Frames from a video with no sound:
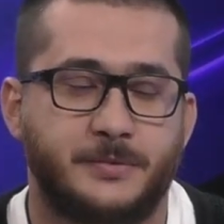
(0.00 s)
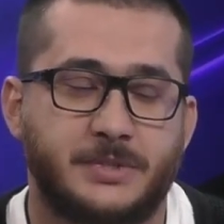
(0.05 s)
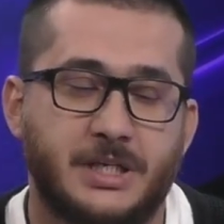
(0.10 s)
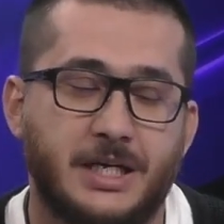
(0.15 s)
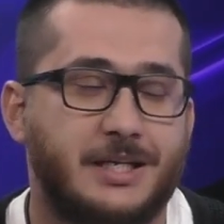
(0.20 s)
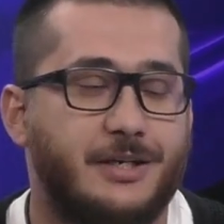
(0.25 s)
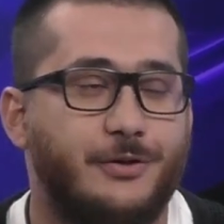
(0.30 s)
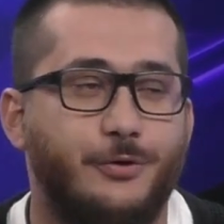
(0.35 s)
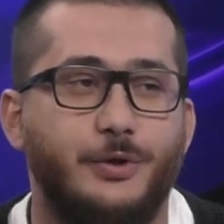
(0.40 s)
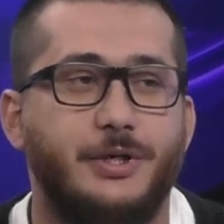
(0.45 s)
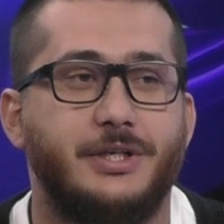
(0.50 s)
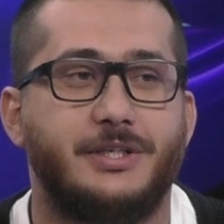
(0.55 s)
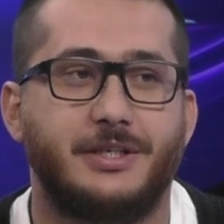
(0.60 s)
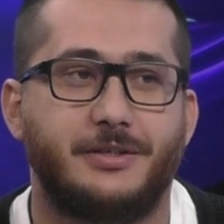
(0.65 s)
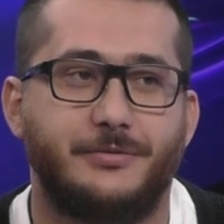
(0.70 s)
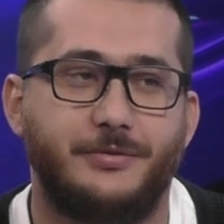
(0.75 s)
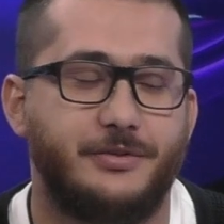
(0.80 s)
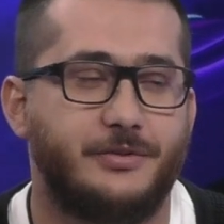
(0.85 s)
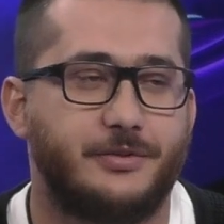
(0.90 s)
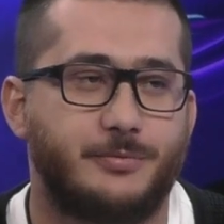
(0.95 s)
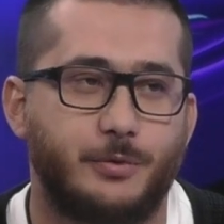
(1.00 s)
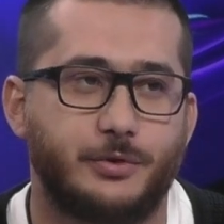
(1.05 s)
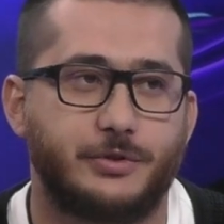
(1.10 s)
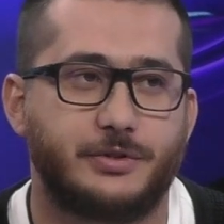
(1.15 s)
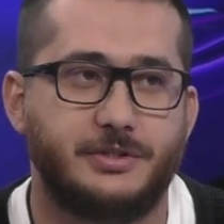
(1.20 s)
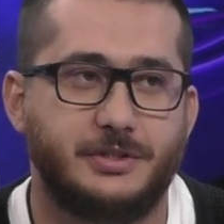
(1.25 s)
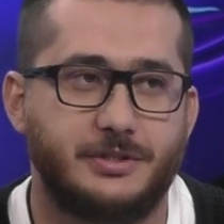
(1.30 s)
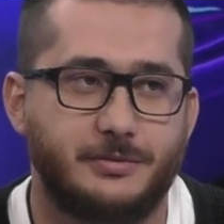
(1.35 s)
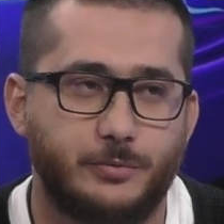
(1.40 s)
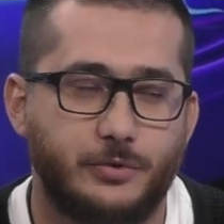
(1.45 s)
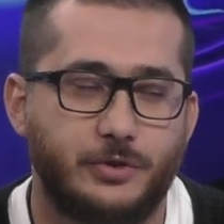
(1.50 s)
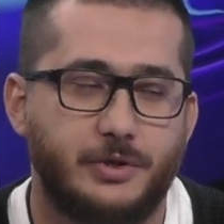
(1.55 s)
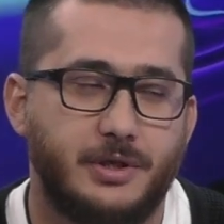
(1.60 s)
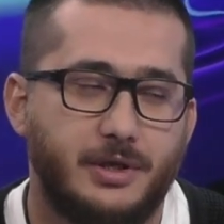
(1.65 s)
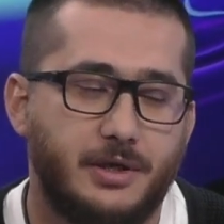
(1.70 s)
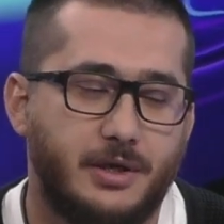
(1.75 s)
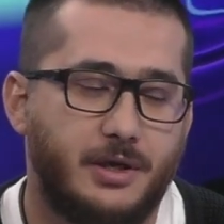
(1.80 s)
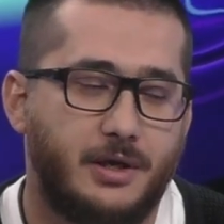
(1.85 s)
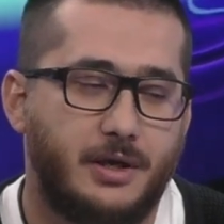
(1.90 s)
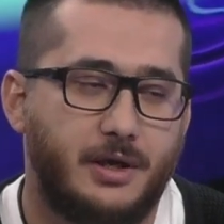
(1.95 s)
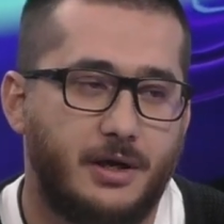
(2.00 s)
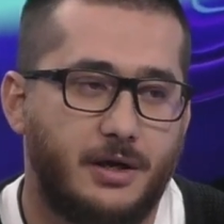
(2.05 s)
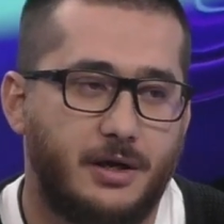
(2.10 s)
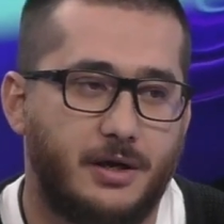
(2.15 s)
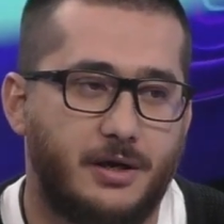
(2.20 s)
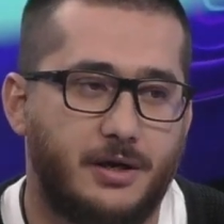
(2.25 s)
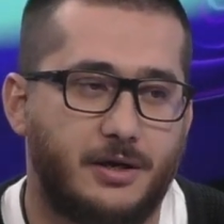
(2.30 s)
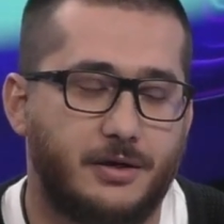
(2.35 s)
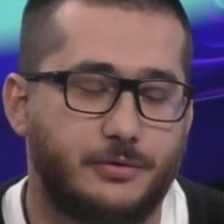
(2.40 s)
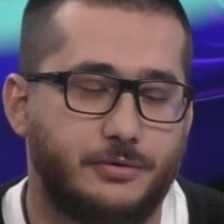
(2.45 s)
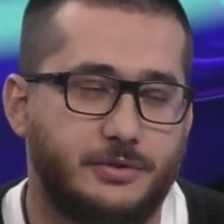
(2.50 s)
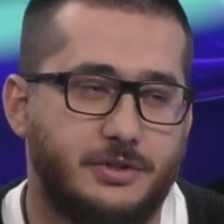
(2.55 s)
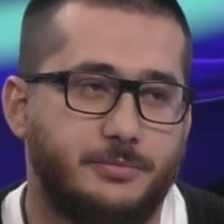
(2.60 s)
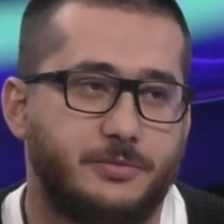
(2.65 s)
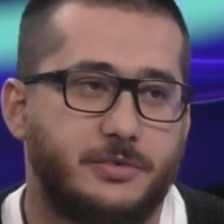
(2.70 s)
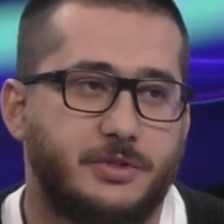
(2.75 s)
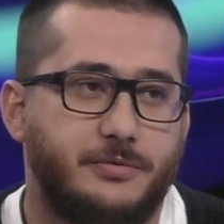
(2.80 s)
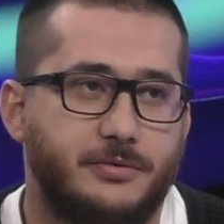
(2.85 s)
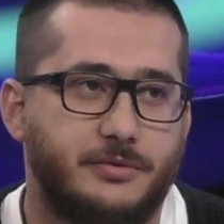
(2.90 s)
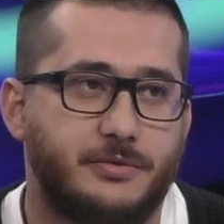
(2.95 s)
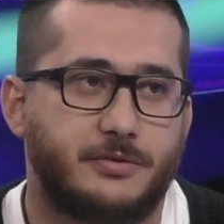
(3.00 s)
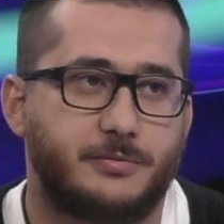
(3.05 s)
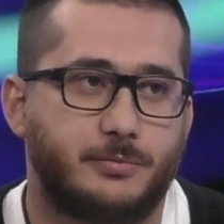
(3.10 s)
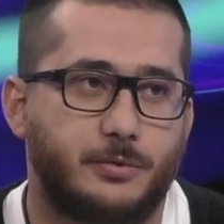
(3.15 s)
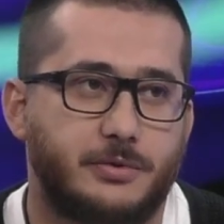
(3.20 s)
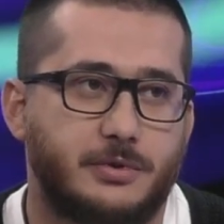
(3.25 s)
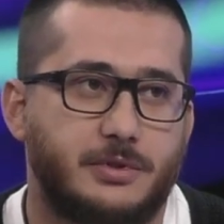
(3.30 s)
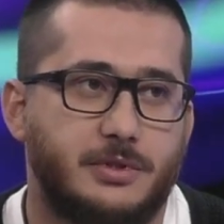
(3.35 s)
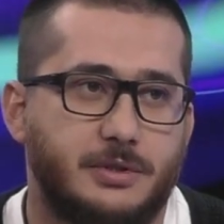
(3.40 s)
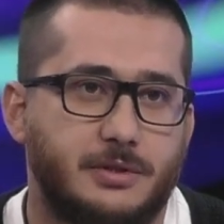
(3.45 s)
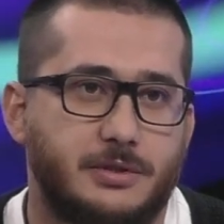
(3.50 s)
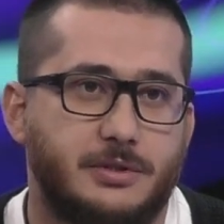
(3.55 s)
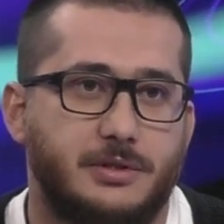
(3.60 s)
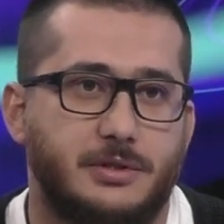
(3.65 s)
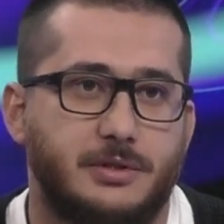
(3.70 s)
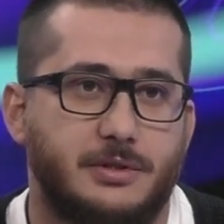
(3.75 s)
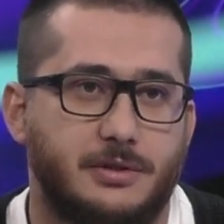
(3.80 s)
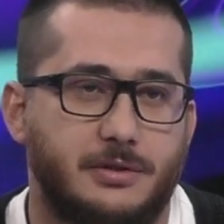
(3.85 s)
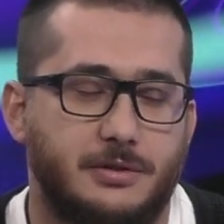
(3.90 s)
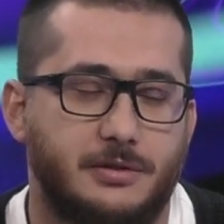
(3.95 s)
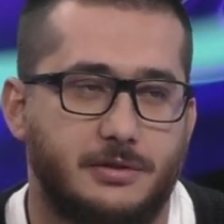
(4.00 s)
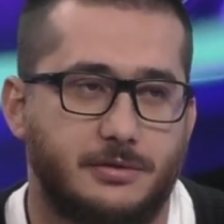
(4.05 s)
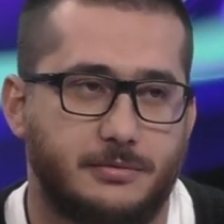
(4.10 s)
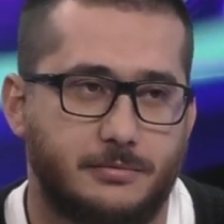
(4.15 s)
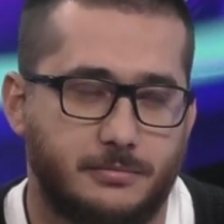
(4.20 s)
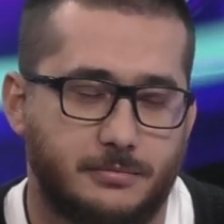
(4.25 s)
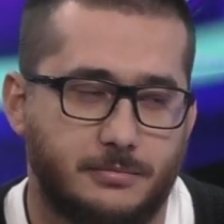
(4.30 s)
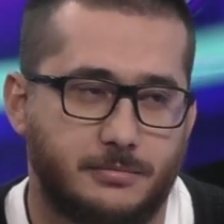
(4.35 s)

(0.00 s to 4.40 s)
как и у летних видов спорта зимой, а у зимних видов спорта это